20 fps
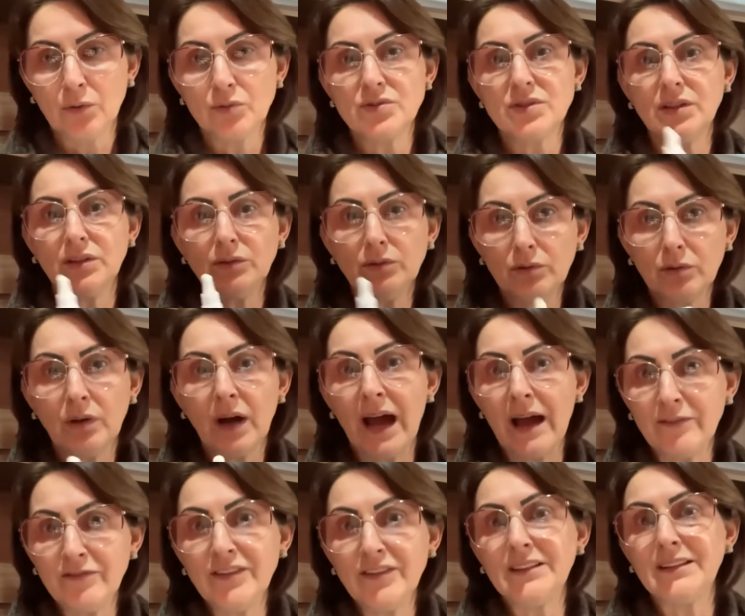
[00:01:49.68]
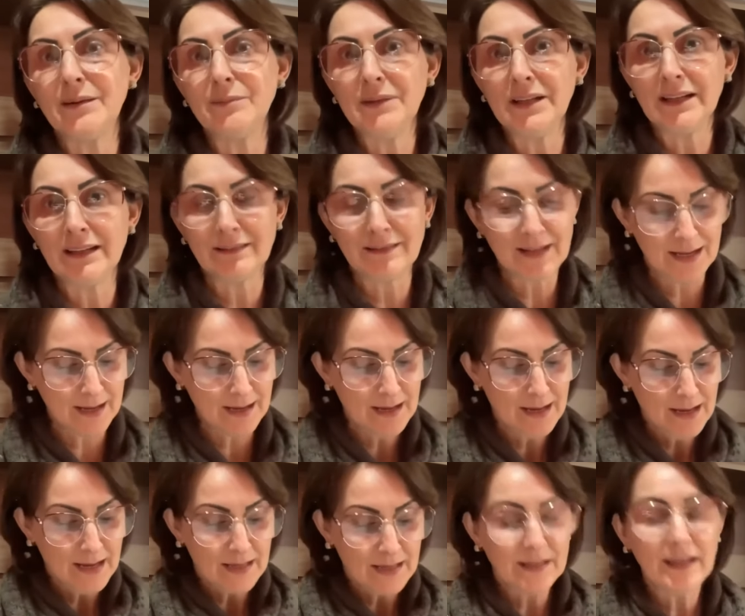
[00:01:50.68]
usando a vitamina
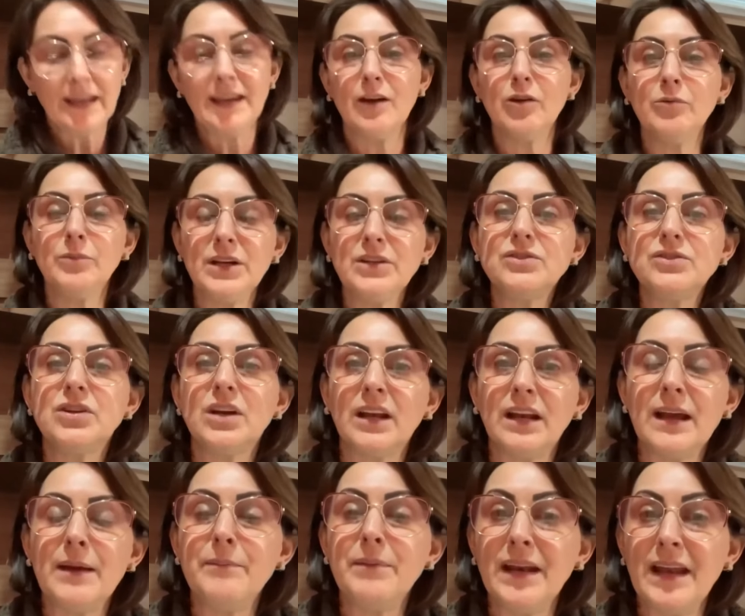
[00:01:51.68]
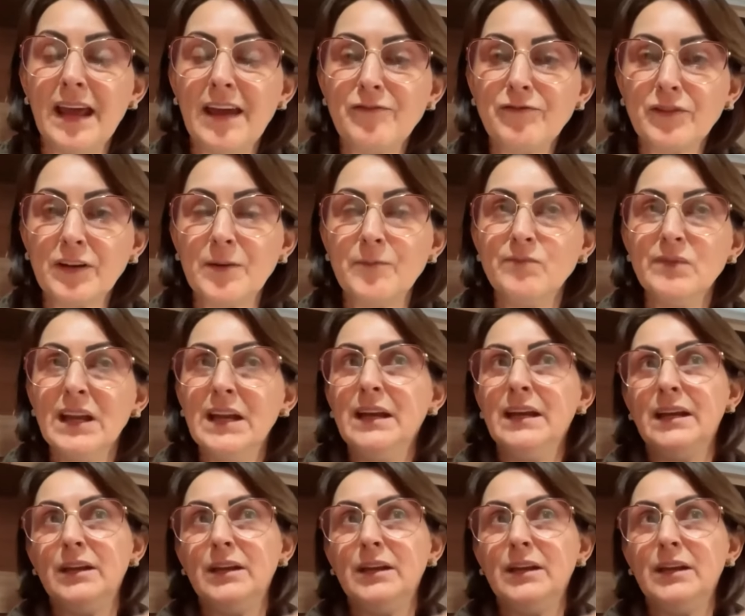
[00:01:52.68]
D, que realmente ela é benéfica.